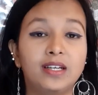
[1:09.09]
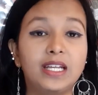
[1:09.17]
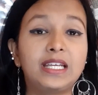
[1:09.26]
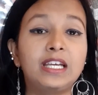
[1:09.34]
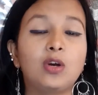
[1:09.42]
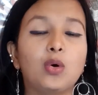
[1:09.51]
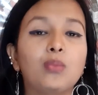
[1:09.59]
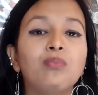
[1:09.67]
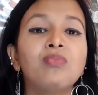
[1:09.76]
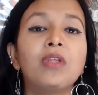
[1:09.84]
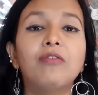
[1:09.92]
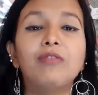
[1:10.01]
निकी को
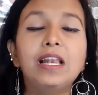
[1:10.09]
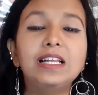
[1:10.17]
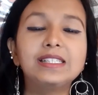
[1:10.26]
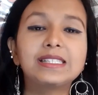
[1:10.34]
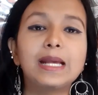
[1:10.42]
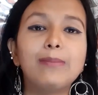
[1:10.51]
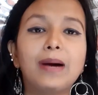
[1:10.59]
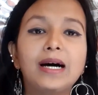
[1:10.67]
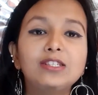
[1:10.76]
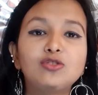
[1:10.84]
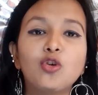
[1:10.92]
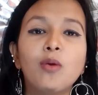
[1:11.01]
वेल well, इसके
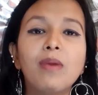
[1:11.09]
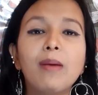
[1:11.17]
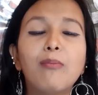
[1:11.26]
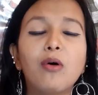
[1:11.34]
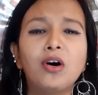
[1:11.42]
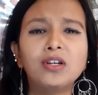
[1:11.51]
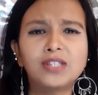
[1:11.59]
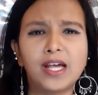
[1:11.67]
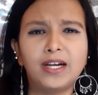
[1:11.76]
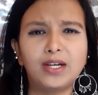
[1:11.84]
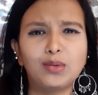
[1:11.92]
बाद शो में बहुत सारे